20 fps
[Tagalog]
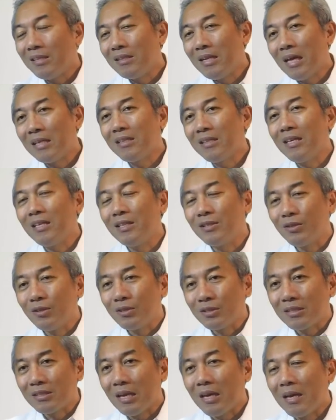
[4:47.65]
natin ito
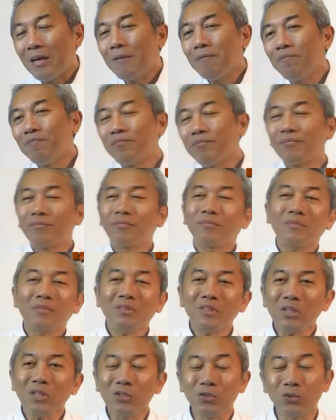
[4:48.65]
sa
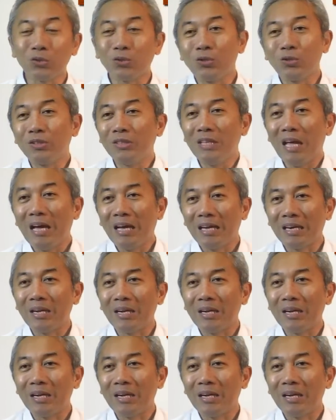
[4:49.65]
susunod na